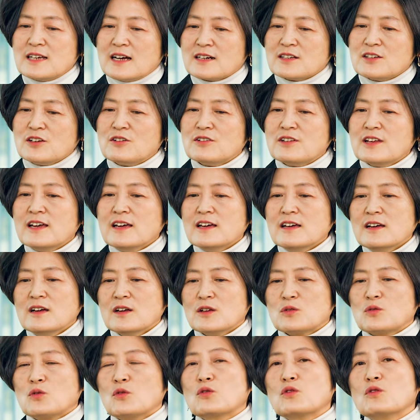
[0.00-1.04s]
작년에
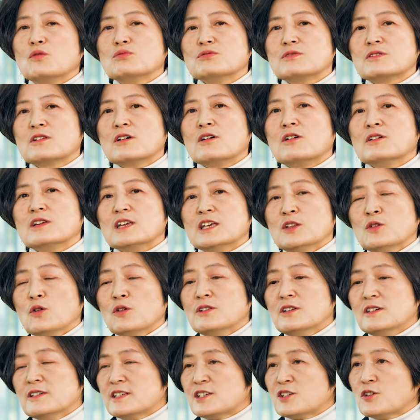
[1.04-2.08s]
도로부터
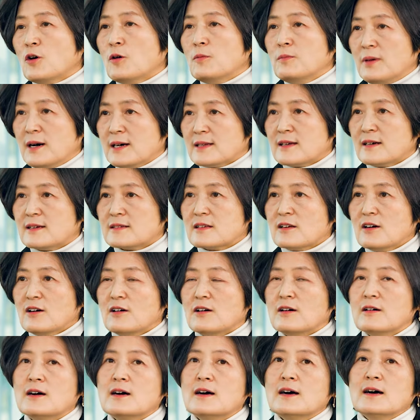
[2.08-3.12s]
인원을
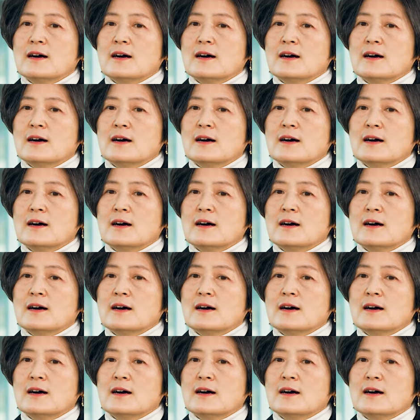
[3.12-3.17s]
지원받아서